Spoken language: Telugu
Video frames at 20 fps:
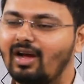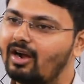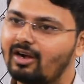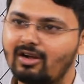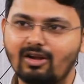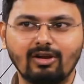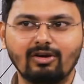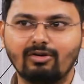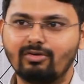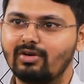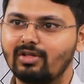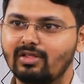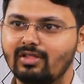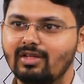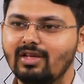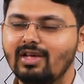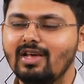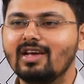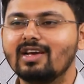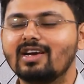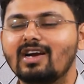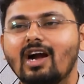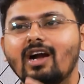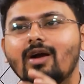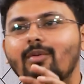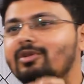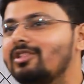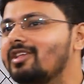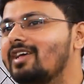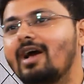అట్లా ఉంటుంది
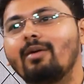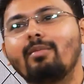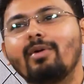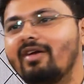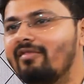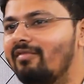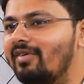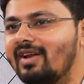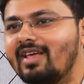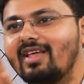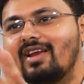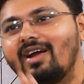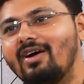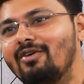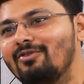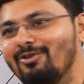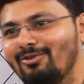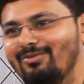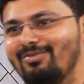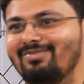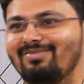కాకపోతే యాభై ఎవరికి రావు